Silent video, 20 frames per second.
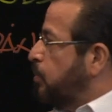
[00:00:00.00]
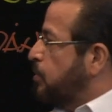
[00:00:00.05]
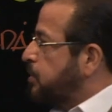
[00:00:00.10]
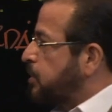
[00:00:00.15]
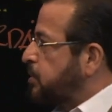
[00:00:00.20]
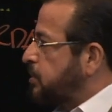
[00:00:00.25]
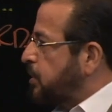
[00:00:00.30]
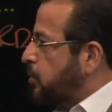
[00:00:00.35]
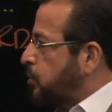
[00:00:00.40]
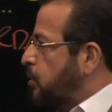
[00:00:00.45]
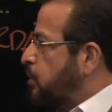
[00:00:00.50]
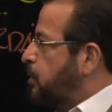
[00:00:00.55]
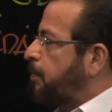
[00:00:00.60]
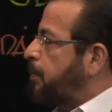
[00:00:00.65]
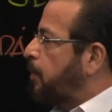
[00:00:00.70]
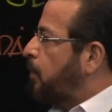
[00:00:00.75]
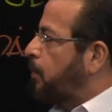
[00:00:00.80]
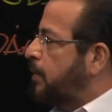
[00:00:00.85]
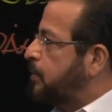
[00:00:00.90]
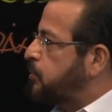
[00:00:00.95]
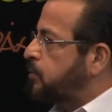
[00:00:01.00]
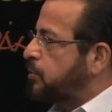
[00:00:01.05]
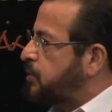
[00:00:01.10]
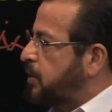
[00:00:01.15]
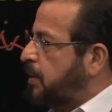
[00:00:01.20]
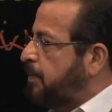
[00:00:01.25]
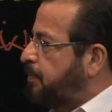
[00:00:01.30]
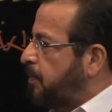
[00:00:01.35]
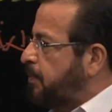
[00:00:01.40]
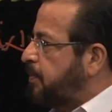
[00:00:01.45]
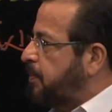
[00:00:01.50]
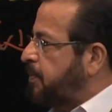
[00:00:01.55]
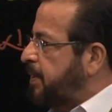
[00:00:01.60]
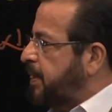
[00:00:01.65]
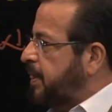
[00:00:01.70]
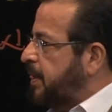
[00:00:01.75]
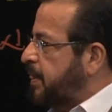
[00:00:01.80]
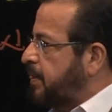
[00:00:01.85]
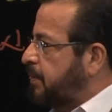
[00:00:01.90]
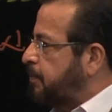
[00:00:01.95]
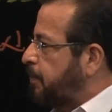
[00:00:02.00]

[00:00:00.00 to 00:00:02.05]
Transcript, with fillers: sacerdote, ¿por cuánto tiempo vivía?